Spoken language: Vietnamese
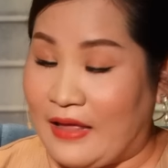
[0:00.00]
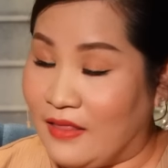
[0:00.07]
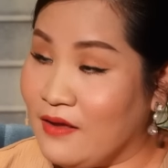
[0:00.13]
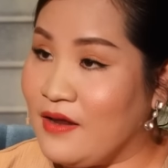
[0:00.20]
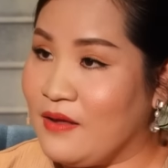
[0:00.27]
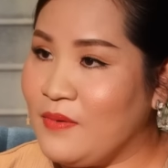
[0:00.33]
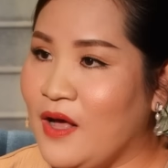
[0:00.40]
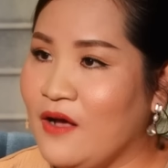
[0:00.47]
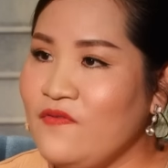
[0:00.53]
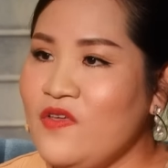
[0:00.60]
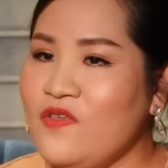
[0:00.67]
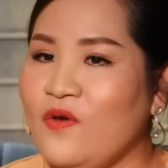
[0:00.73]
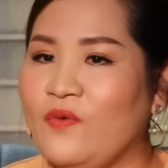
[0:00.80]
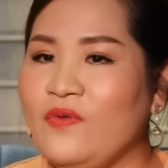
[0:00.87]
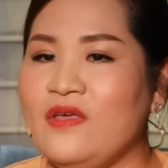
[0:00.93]
tại thời điểm đó,
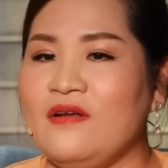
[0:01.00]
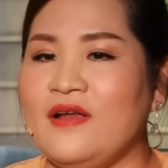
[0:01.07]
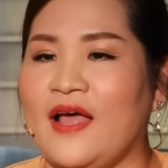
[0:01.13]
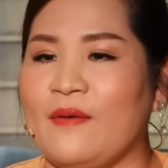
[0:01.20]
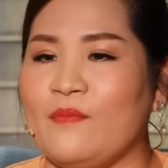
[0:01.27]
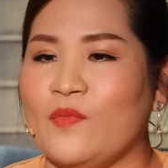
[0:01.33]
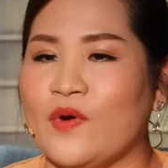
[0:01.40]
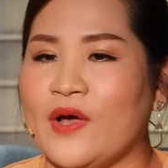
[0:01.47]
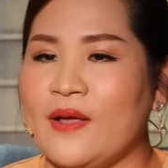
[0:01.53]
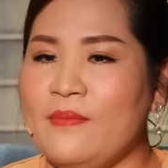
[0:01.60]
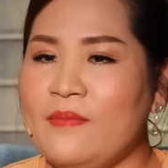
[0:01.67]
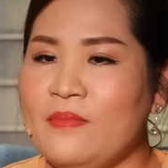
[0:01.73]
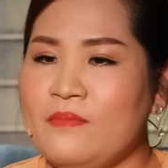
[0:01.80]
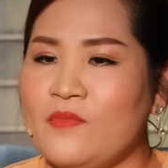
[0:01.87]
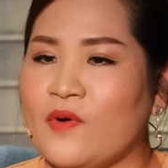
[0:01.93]
ví dụ như là một
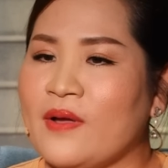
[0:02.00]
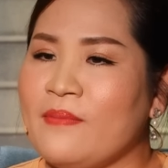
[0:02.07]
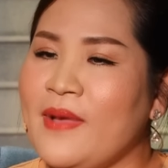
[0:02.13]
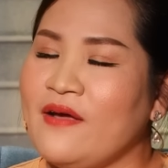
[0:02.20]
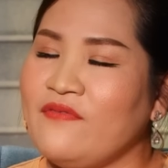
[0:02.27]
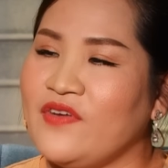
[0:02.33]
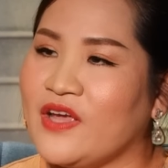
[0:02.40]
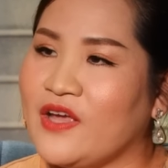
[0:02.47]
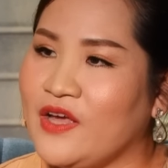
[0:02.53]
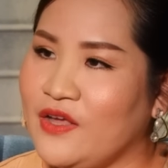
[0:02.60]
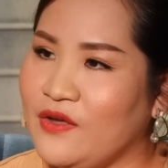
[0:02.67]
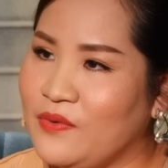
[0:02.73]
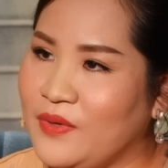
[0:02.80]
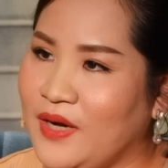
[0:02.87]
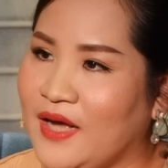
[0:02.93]
cái mác Việt
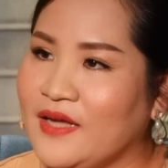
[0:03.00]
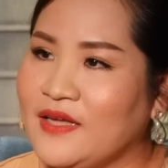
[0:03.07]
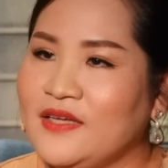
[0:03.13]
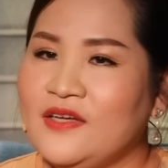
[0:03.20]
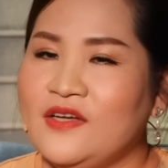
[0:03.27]
Kiều nè,